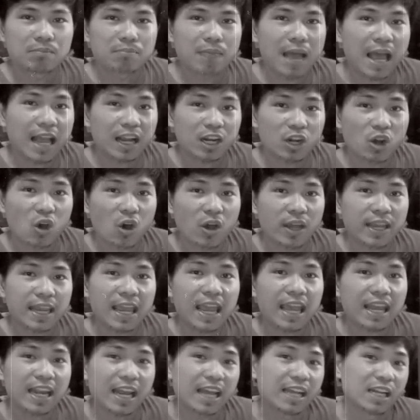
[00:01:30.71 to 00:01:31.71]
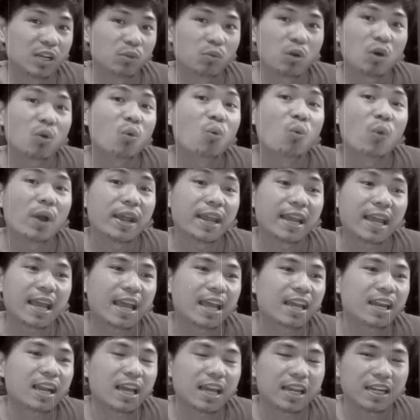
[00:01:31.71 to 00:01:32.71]
มากน้อยแค่ไหนหรือว่าห่วย
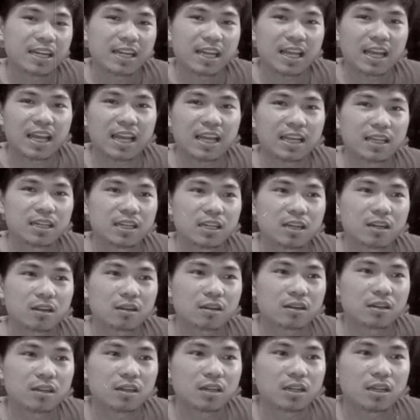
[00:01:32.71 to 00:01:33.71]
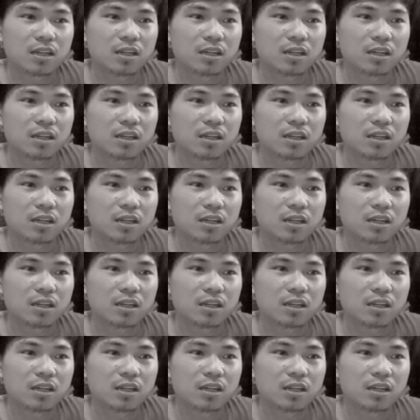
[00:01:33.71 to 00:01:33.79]
แค่ไหนนะฮะแล้วก็